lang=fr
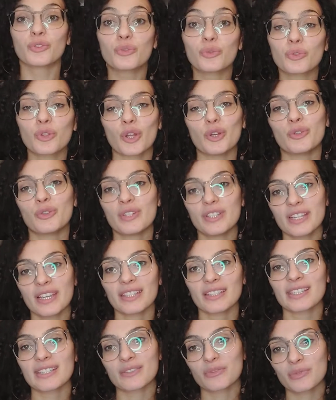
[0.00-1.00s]
donc le
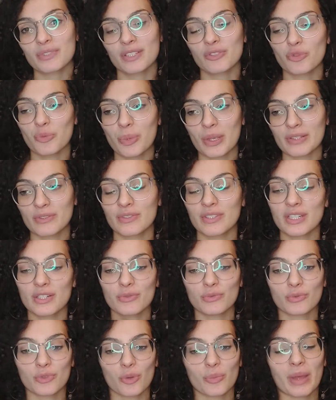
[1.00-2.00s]
lien qu'ils ont ces deux personnages,
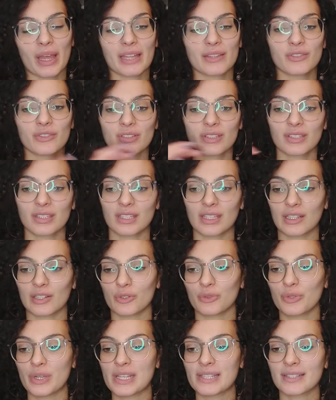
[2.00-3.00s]
donc euh, Braddock et
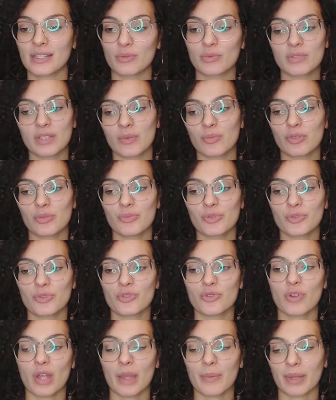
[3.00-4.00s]
Chloé, c'est tout simplement que
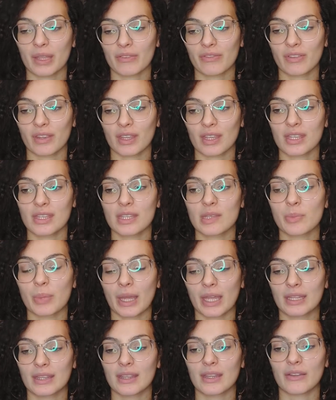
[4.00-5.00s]
j'aurais préféré qu'ils
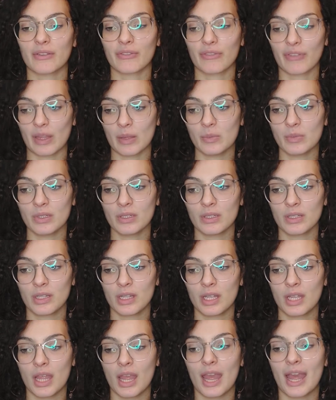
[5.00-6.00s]
prennent des femmes
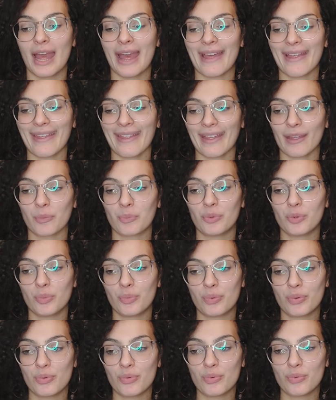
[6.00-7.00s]
un peu
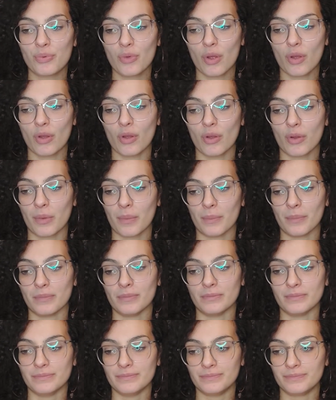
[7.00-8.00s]
plus... Euh,
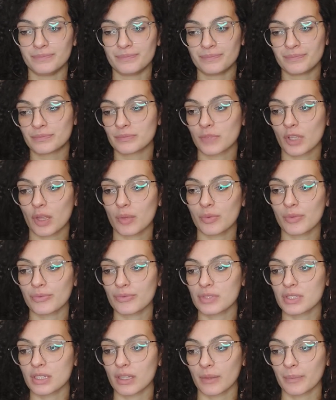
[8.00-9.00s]
comment
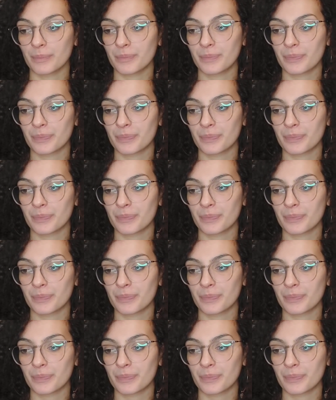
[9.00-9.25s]
vous dire